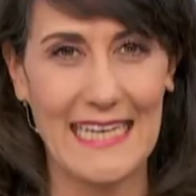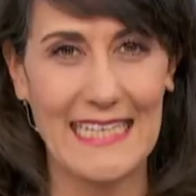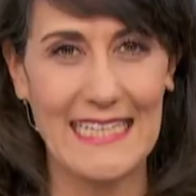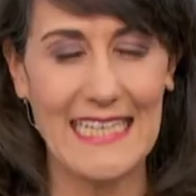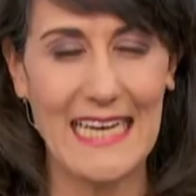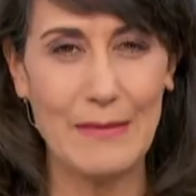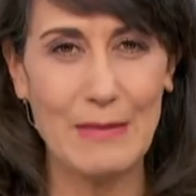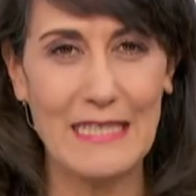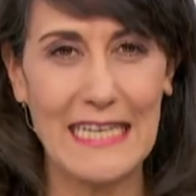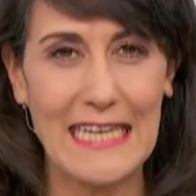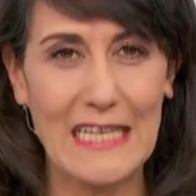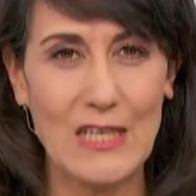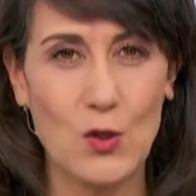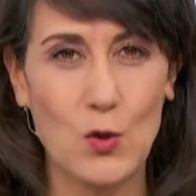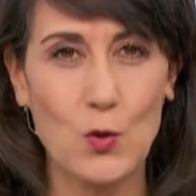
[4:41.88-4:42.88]
Damit
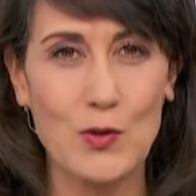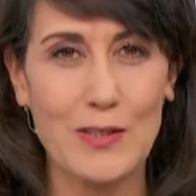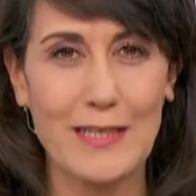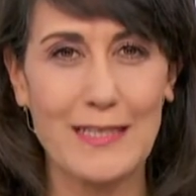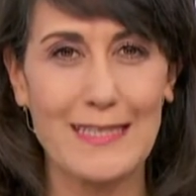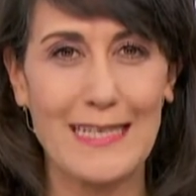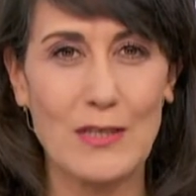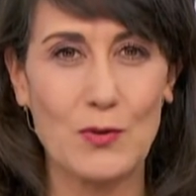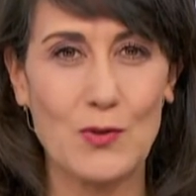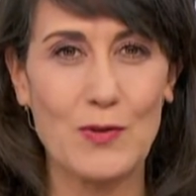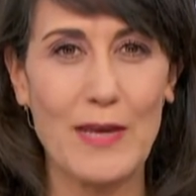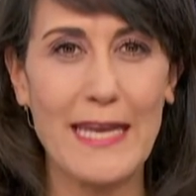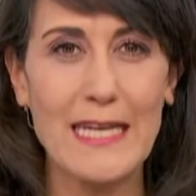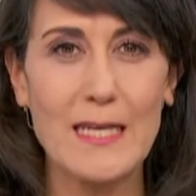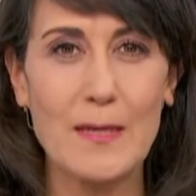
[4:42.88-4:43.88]
geht unsere Sendung
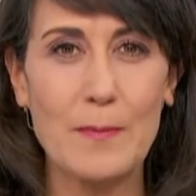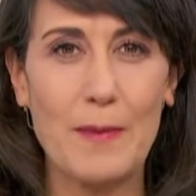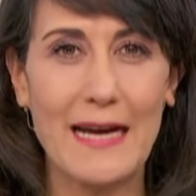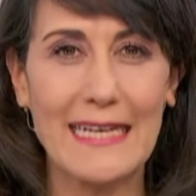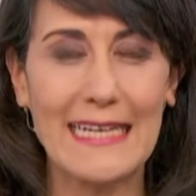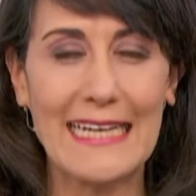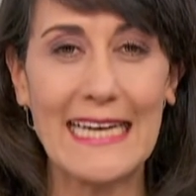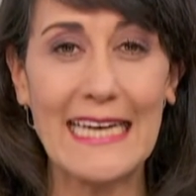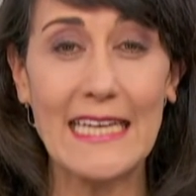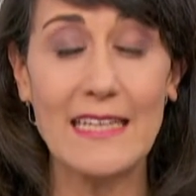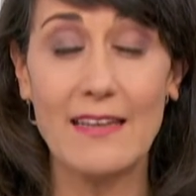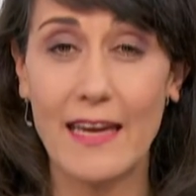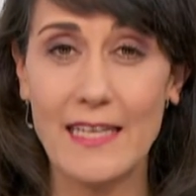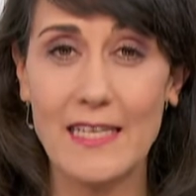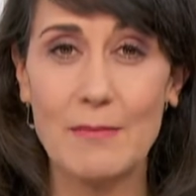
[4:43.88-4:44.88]
zu Ende. Bei RE
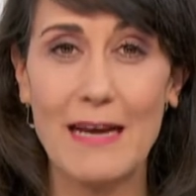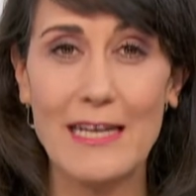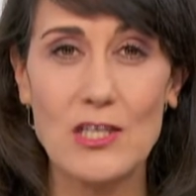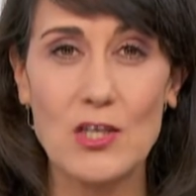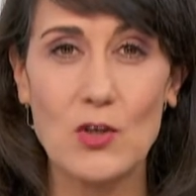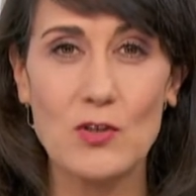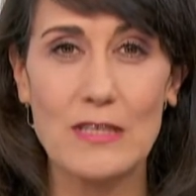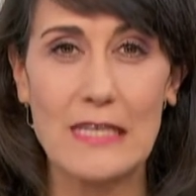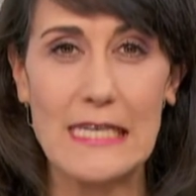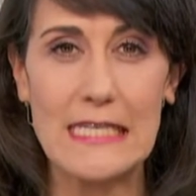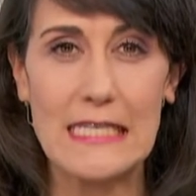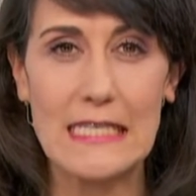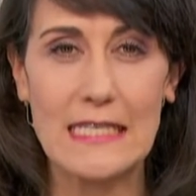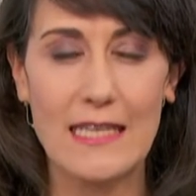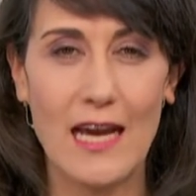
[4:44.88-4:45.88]
direkt im Anschluss geht
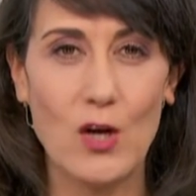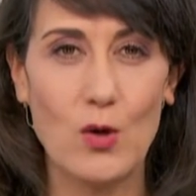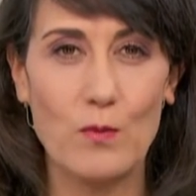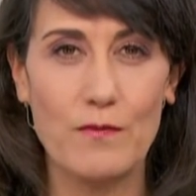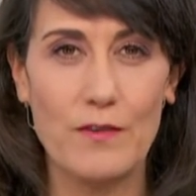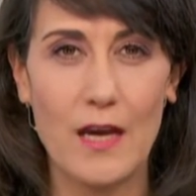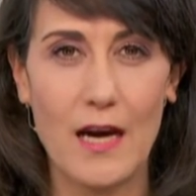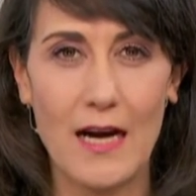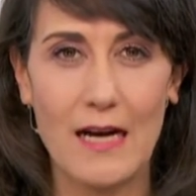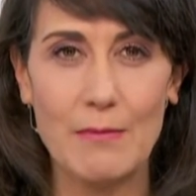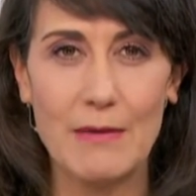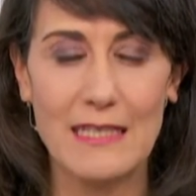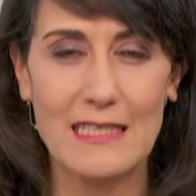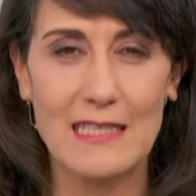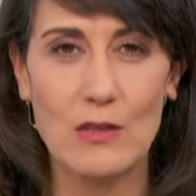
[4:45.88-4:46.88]
es darum, wie
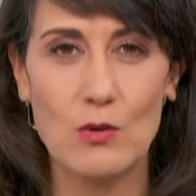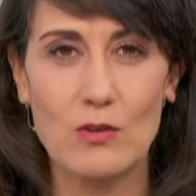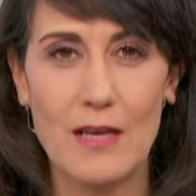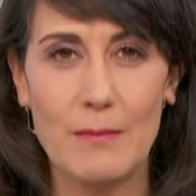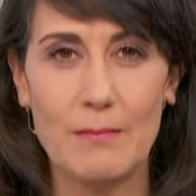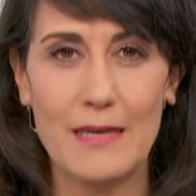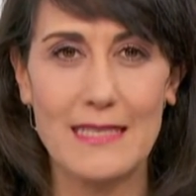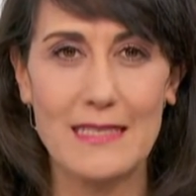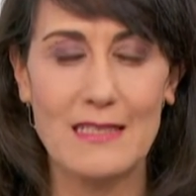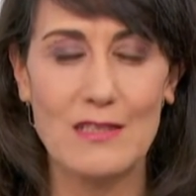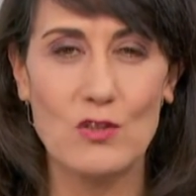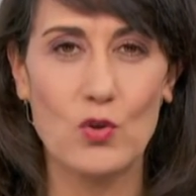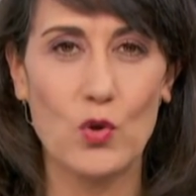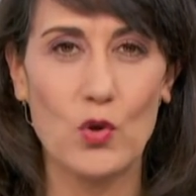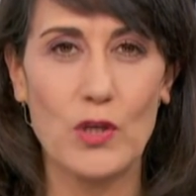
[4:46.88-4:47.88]
Arbeitslose am besten
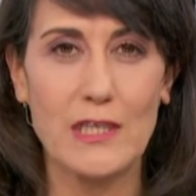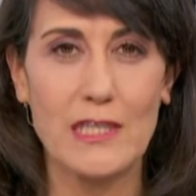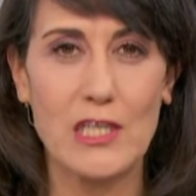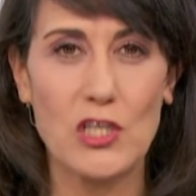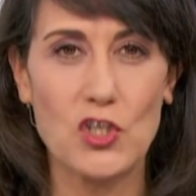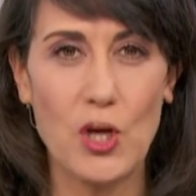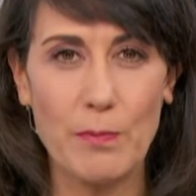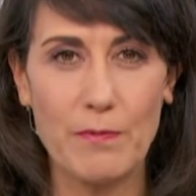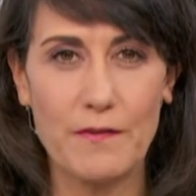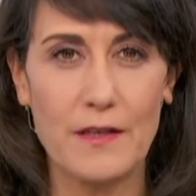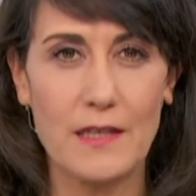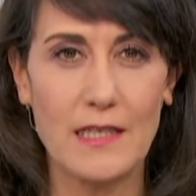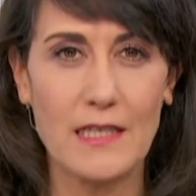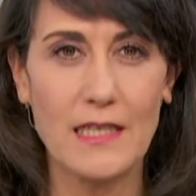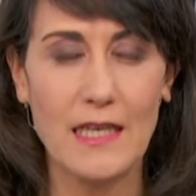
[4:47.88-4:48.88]
zurück in den Job
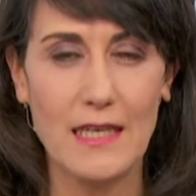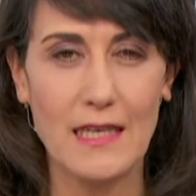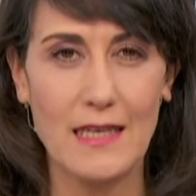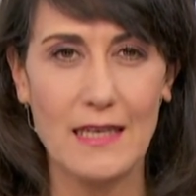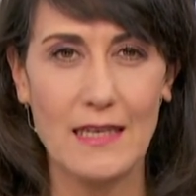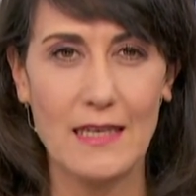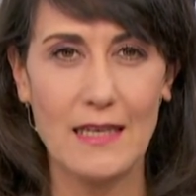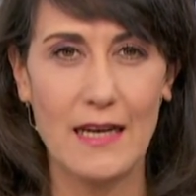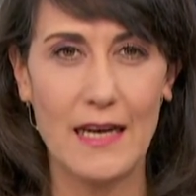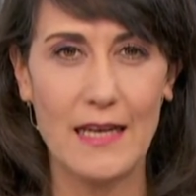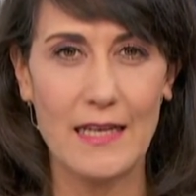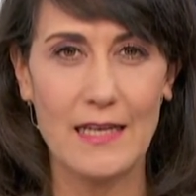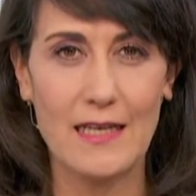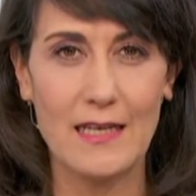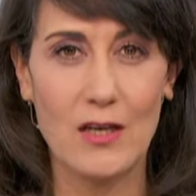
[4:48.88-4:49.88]
finden.
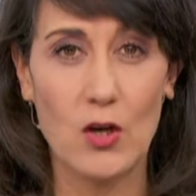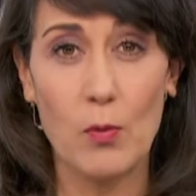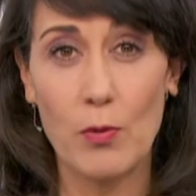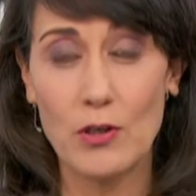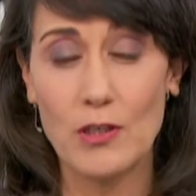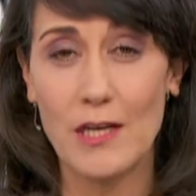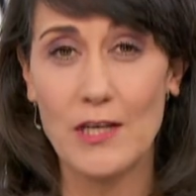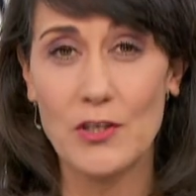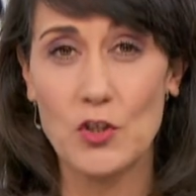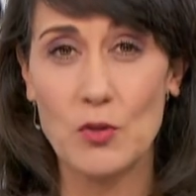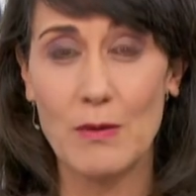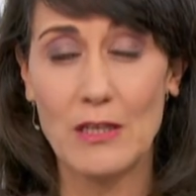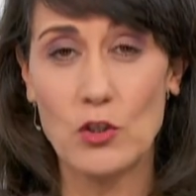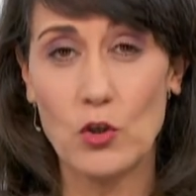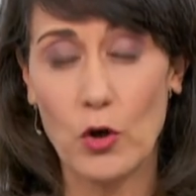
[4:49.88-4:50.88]
Eine Reportage
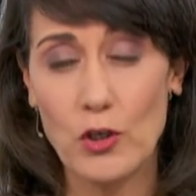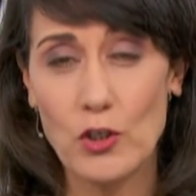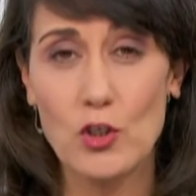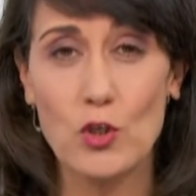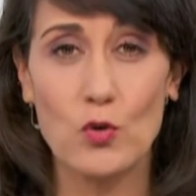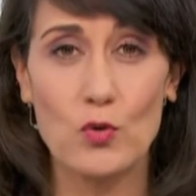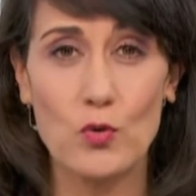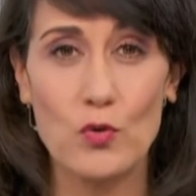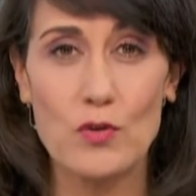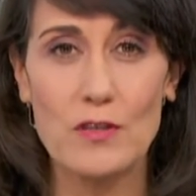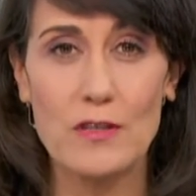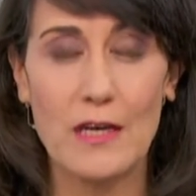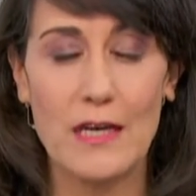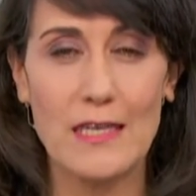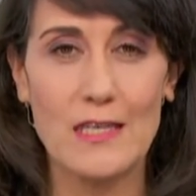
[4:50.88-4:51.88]
über deutsche und
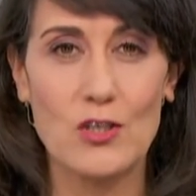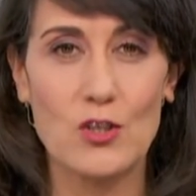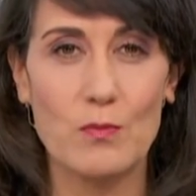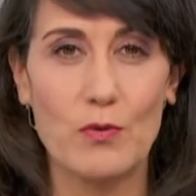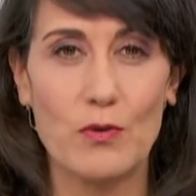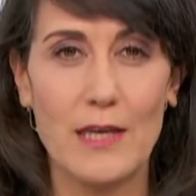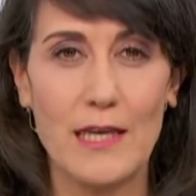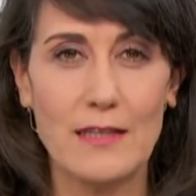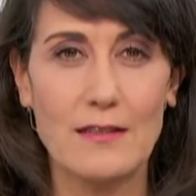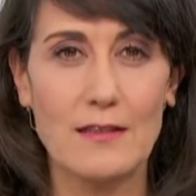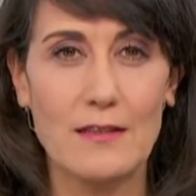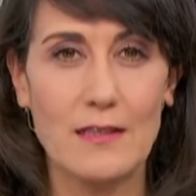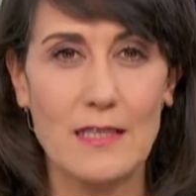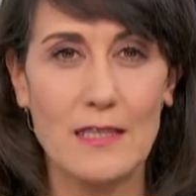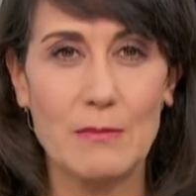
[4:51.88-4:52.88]
österreichische
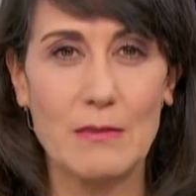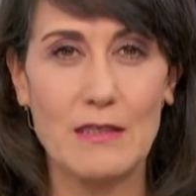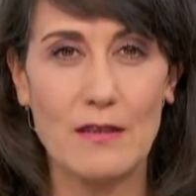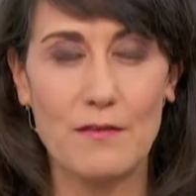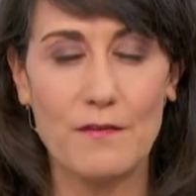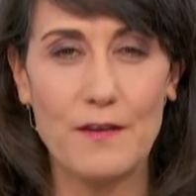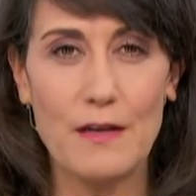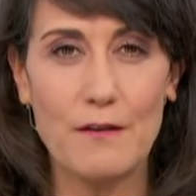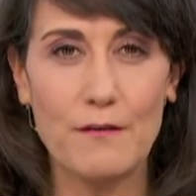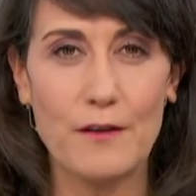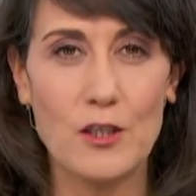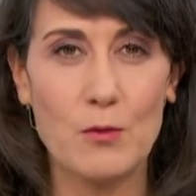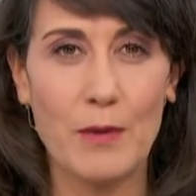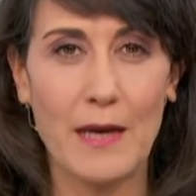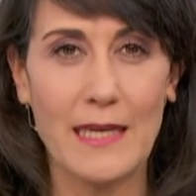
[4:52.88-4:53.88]
Projekte, die mit
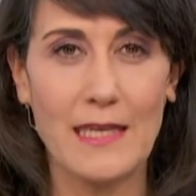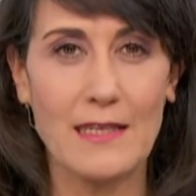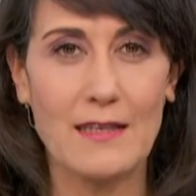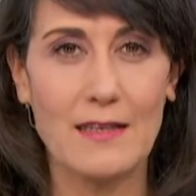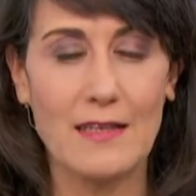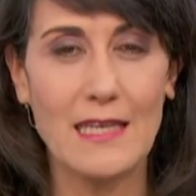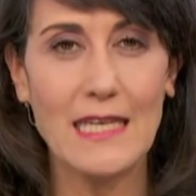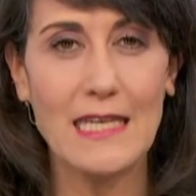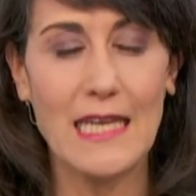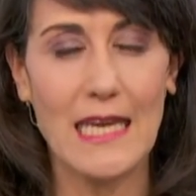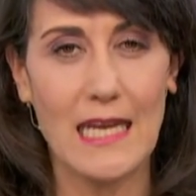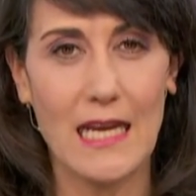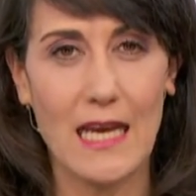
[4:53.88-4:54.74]
vielversprechenden Ideen